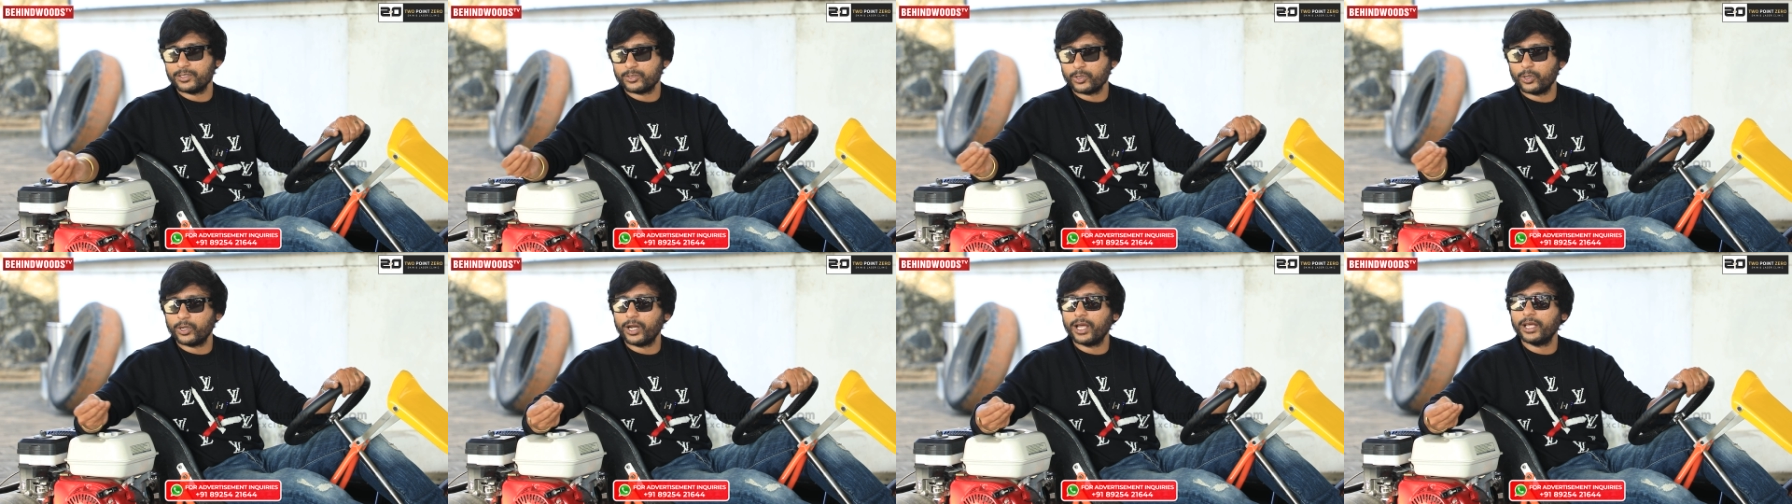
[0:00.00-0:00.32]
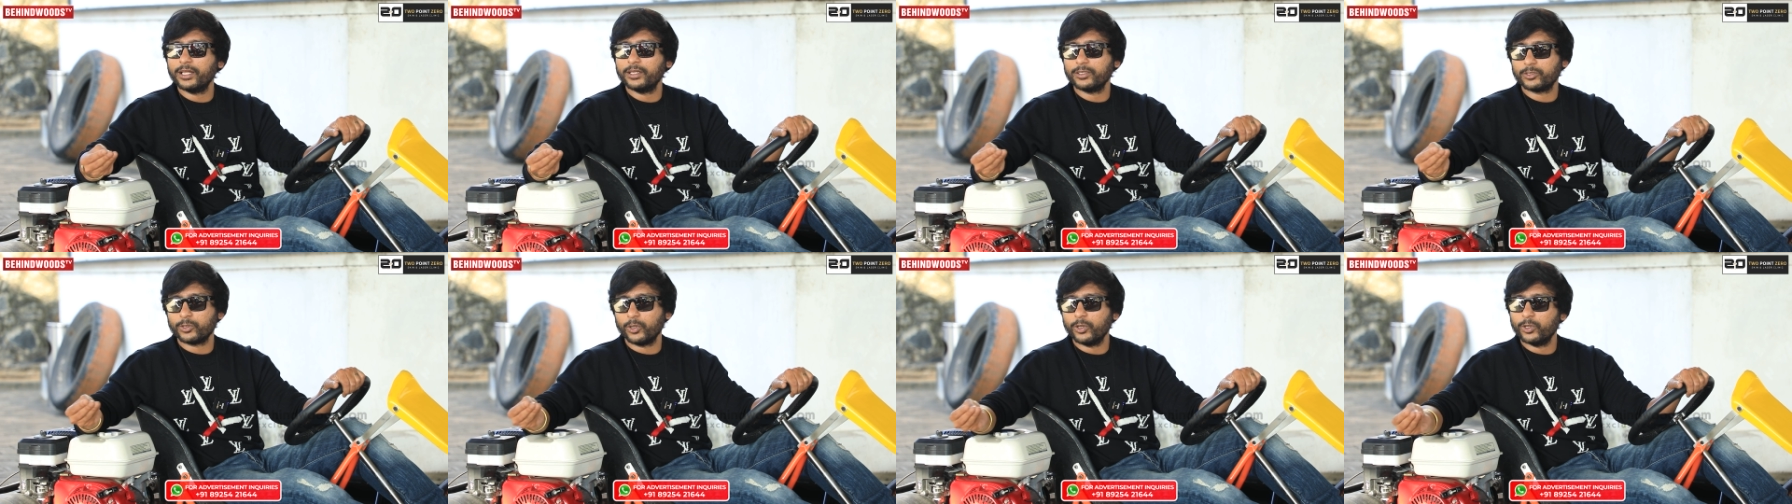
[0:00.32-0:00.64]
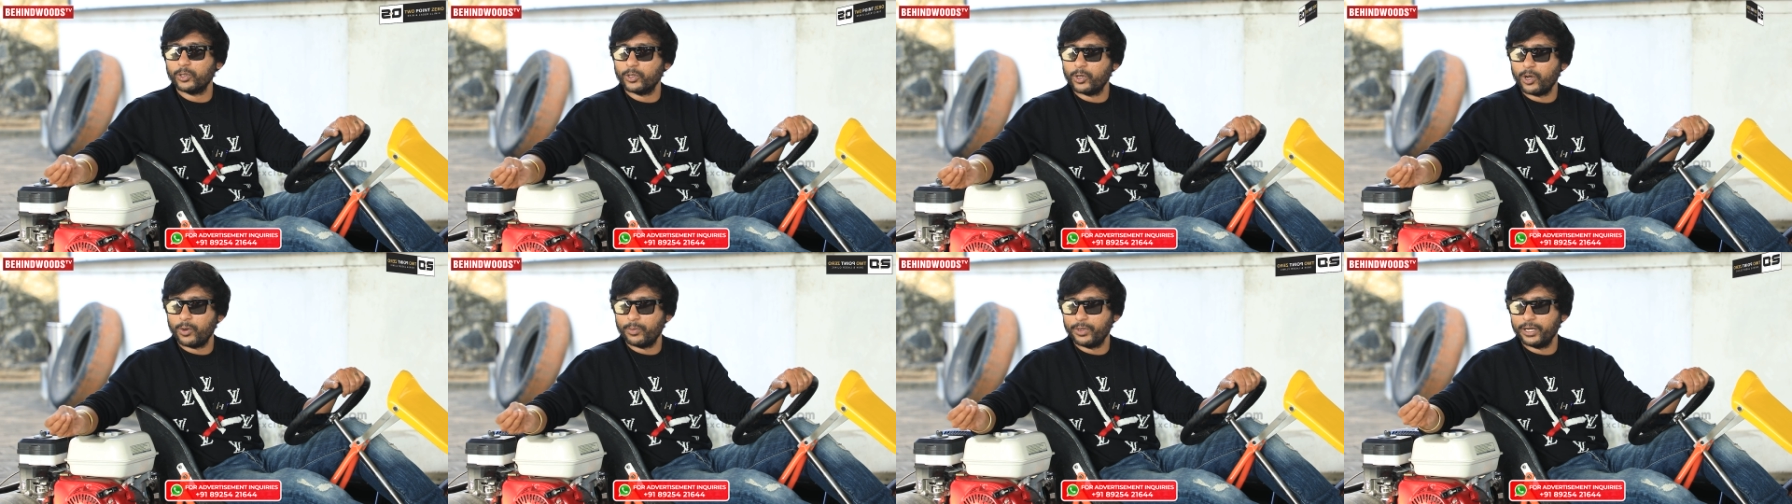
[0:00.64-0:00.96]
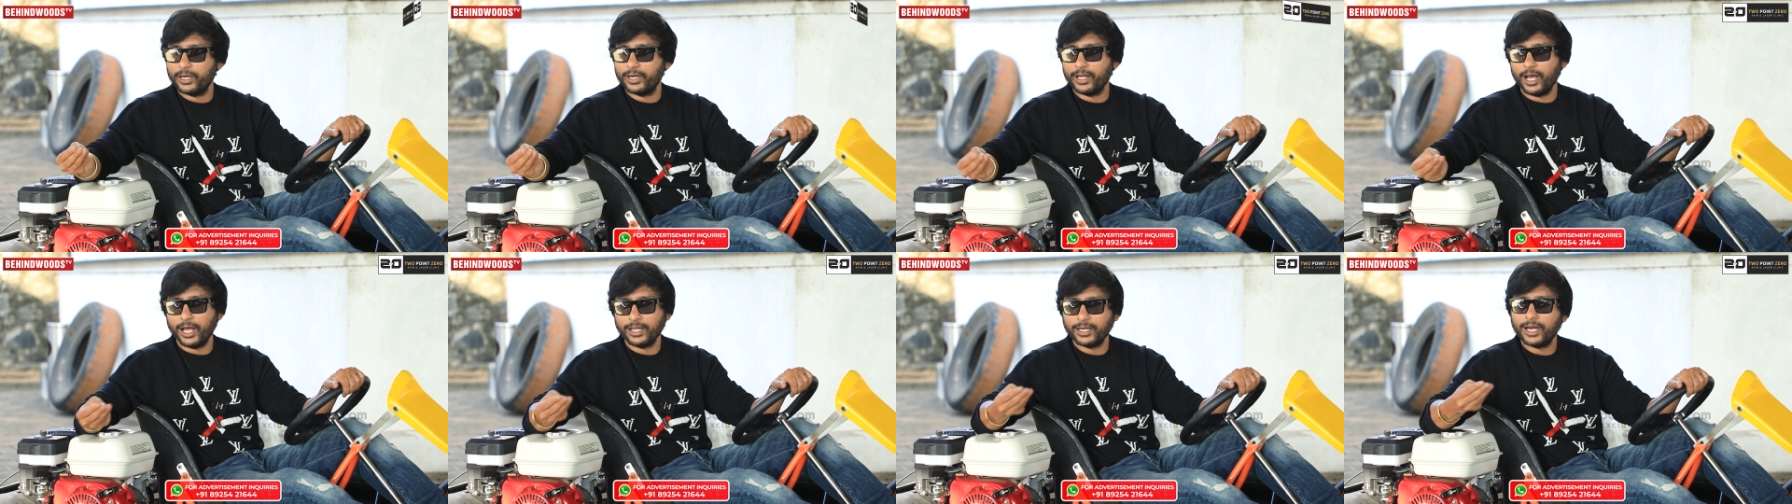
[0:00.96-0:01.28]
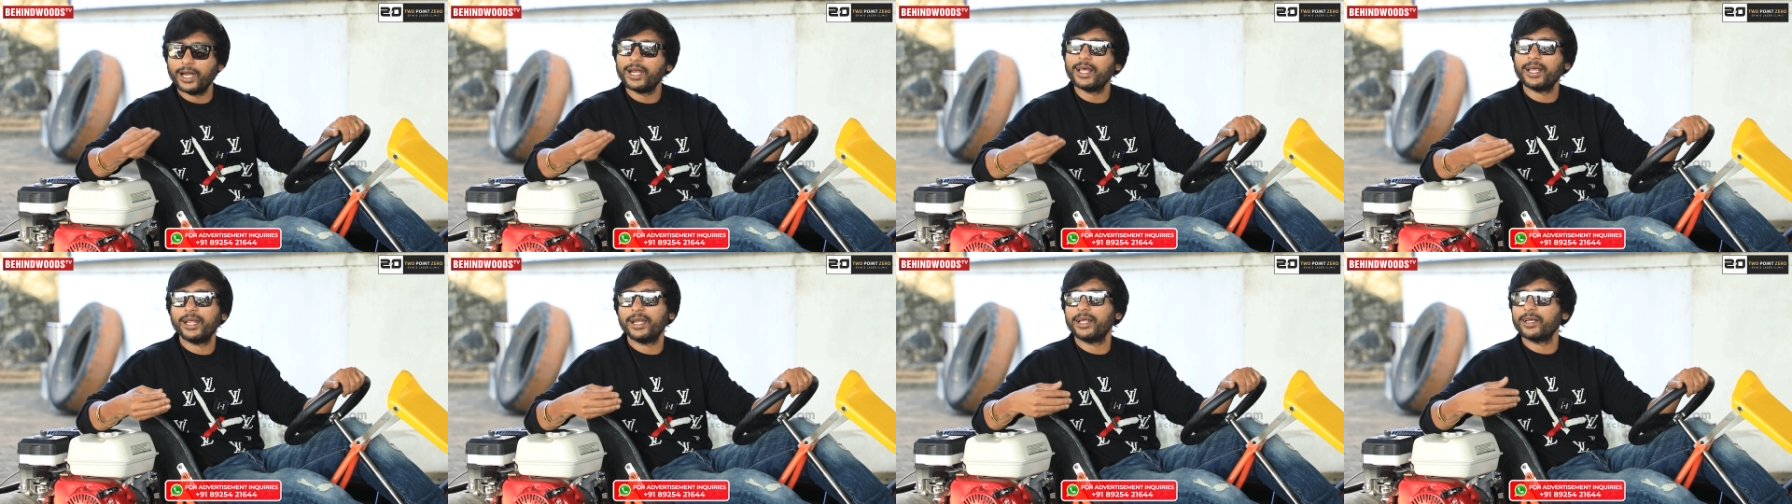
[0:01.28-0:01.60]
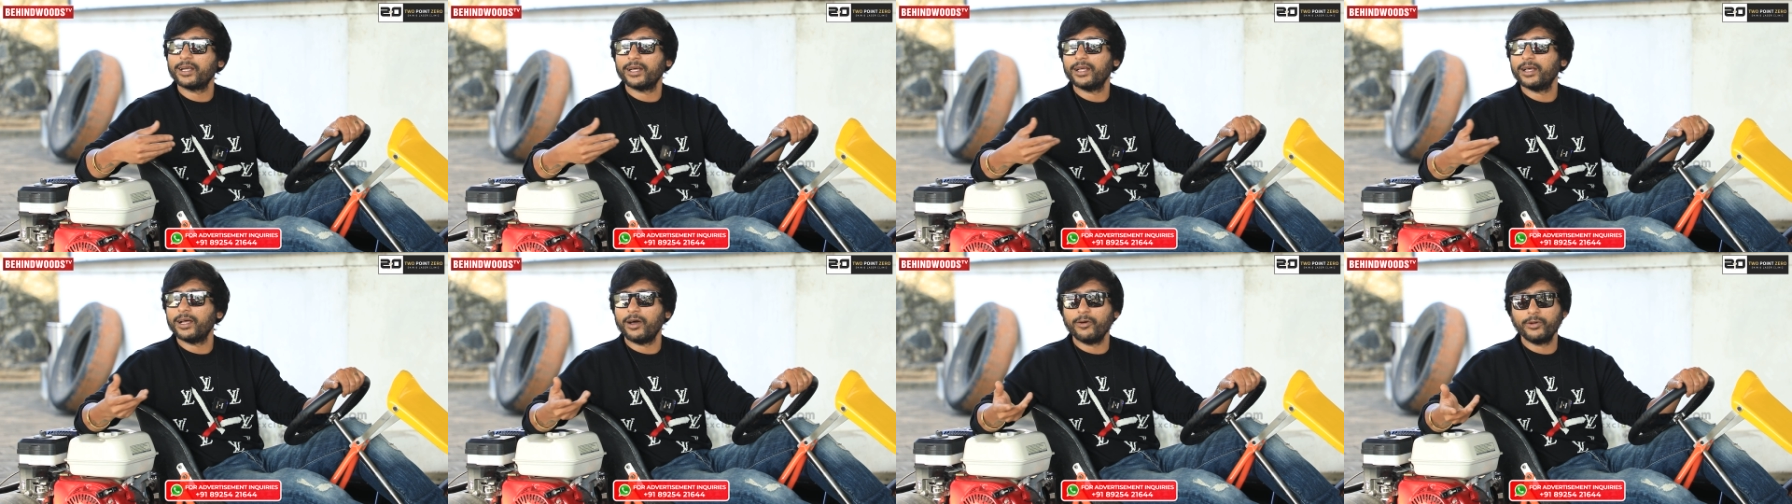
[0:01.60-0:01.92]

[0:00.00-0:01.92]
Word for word: ஸோ நான் இதை சொல்லணும் அப்படின்னு அதனால எனக்கு